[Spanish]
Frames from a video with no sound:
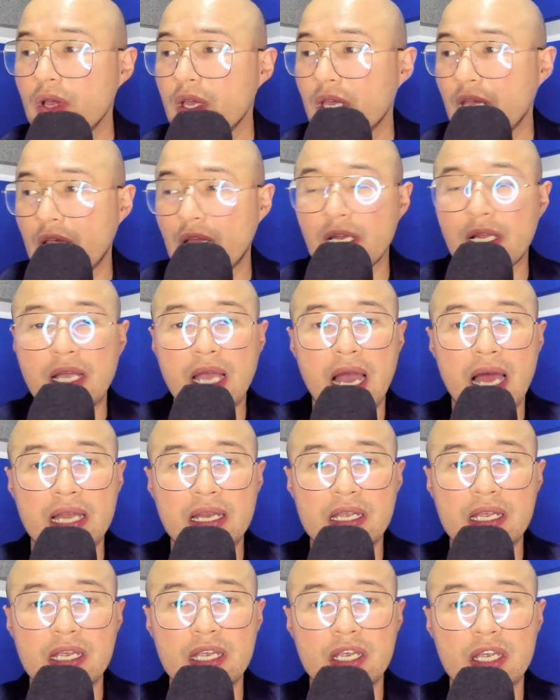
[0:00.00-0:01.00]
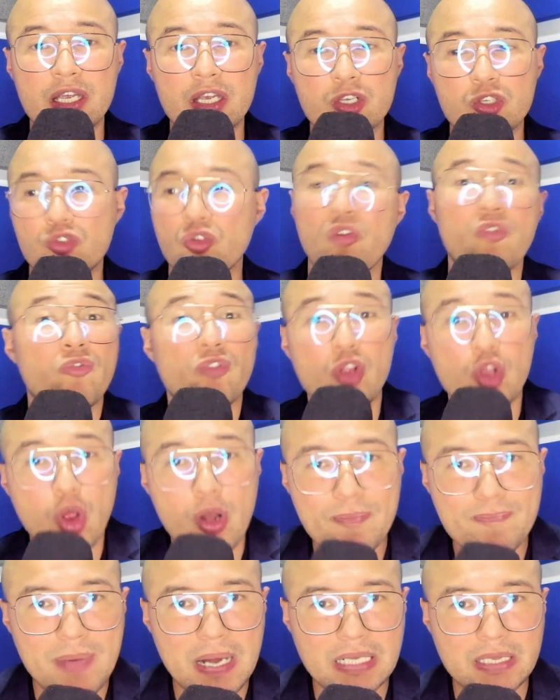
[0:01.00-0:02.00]
el Cali sufrió
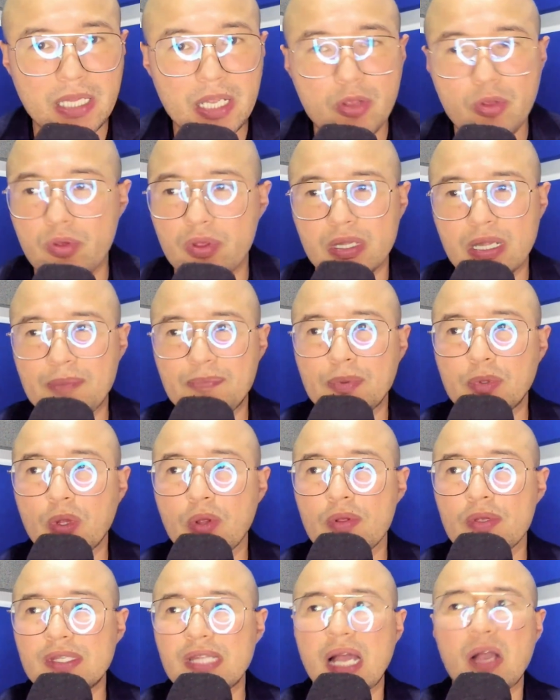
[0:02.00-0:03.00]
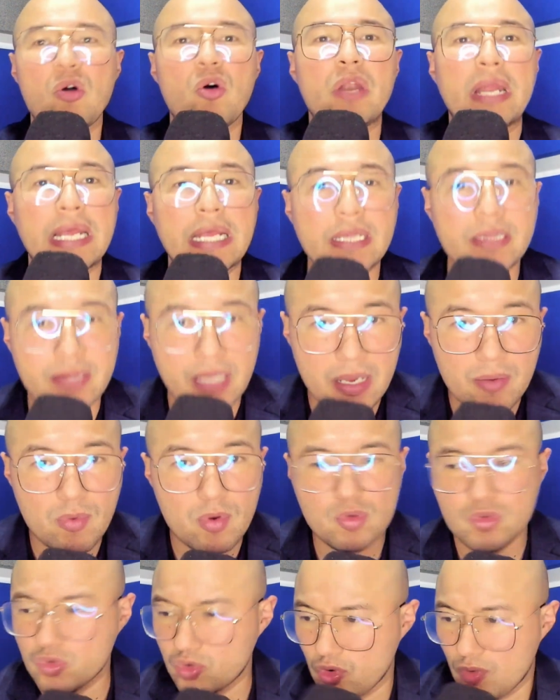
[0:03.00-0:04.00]
el partido desde el punto de vista
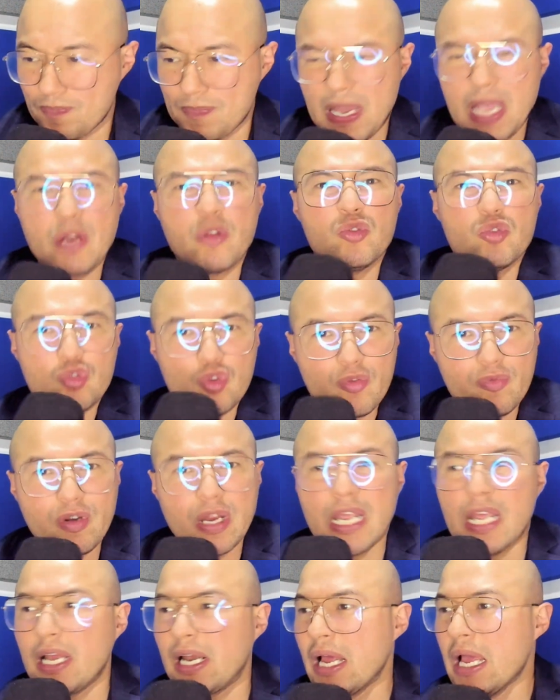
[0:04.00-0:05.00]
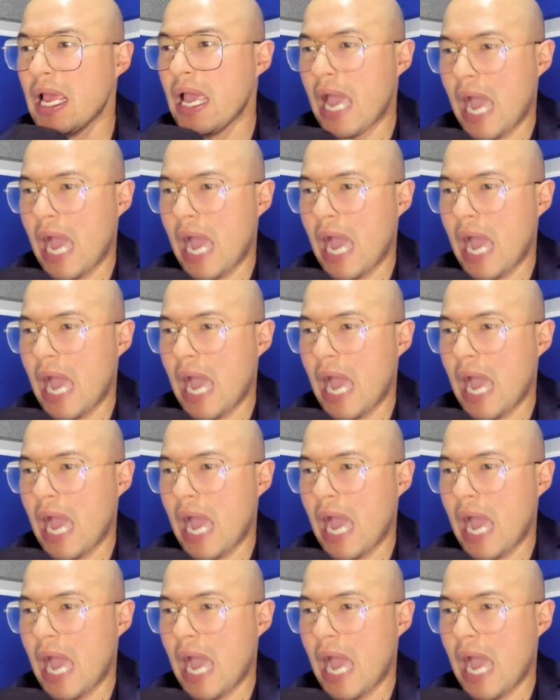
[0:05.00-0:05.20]
colectivo, supieron sufrir,